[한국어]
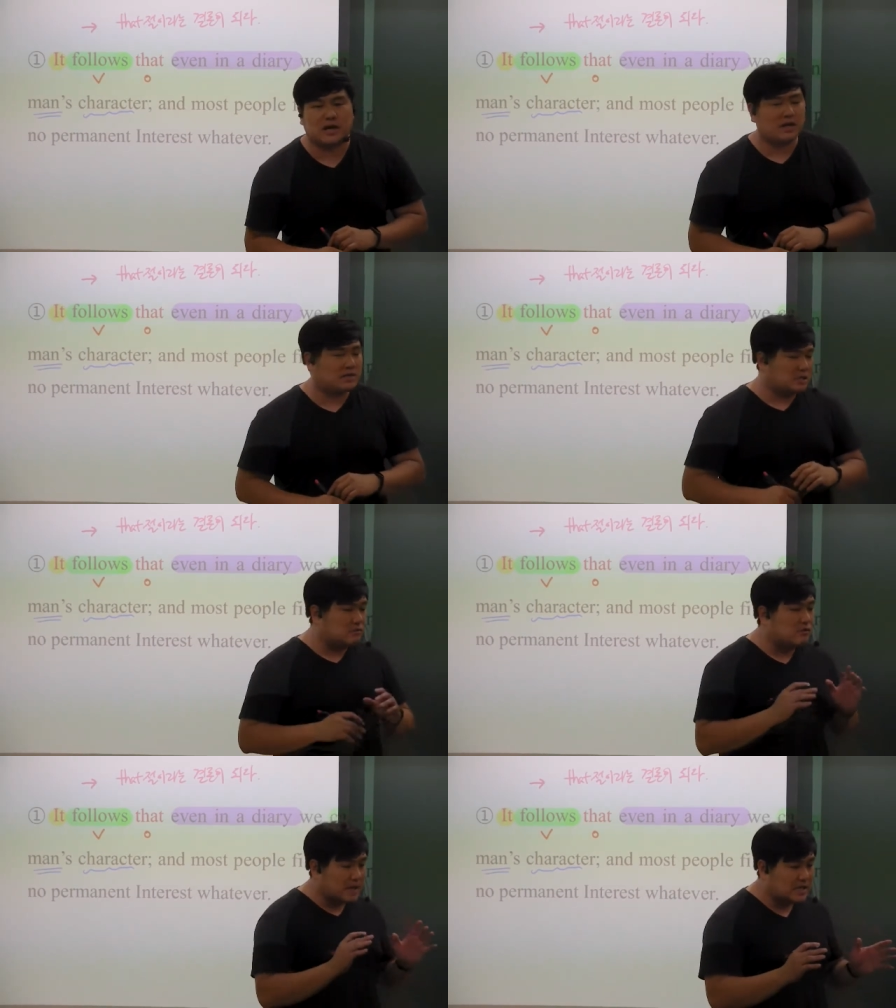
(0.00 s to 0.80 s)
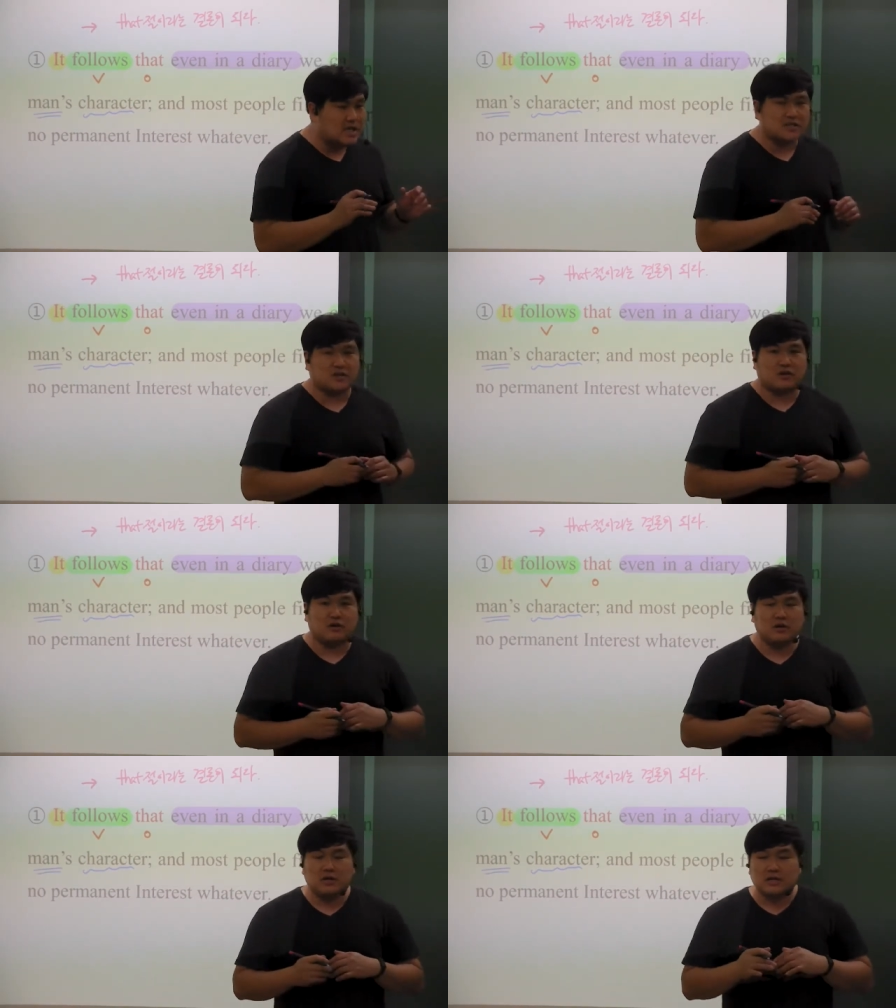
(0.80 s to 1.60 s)
라는 질문을 많이 하죠.
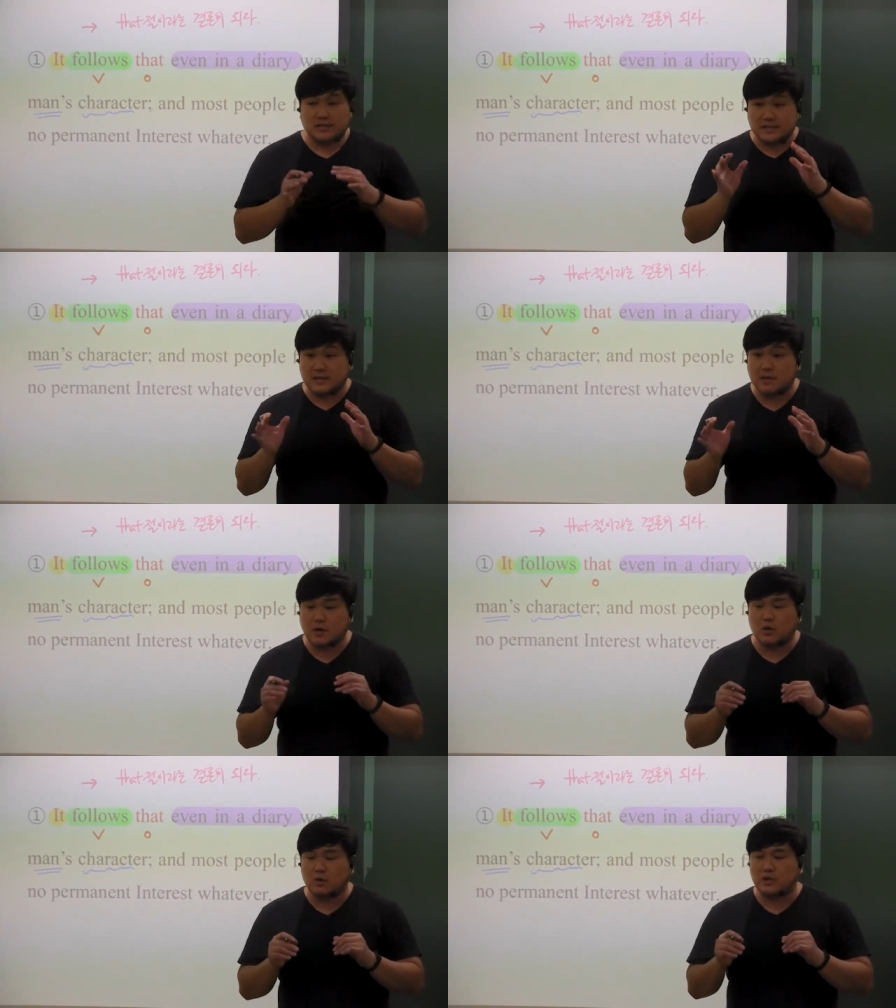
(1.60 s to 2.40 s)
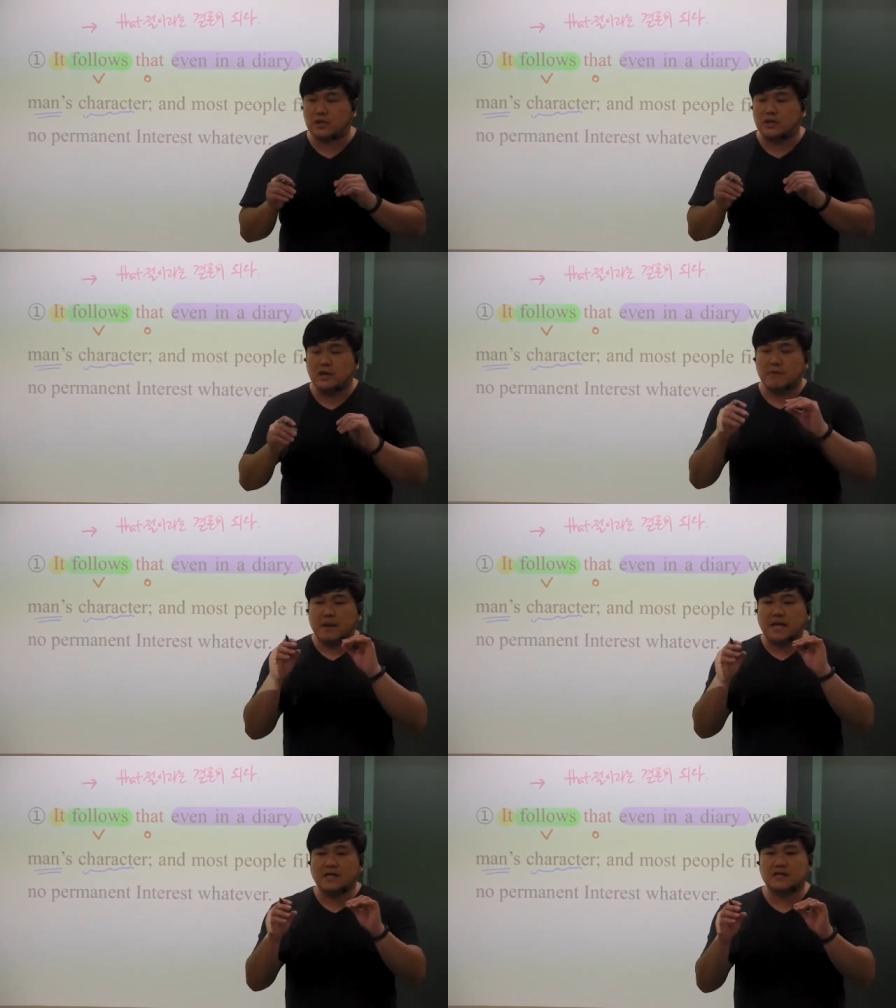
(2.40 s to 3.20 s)
근데 세미콜론은
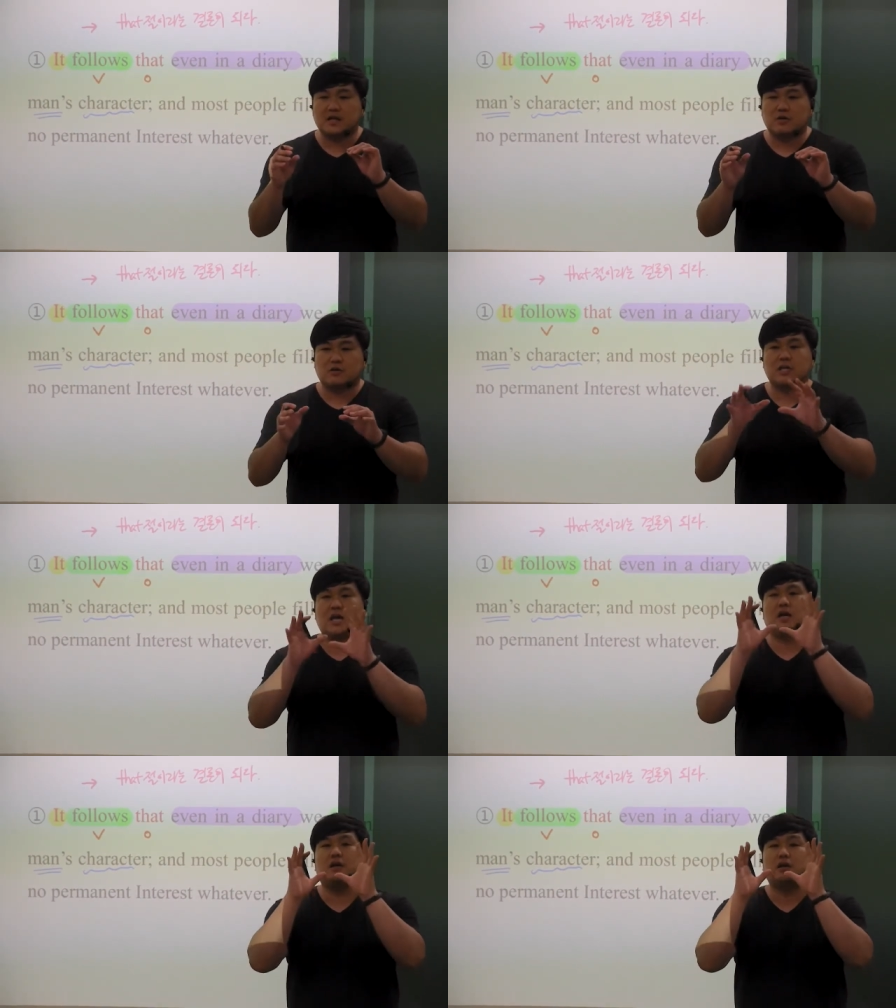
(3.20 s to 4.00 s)
말 그대로 그냥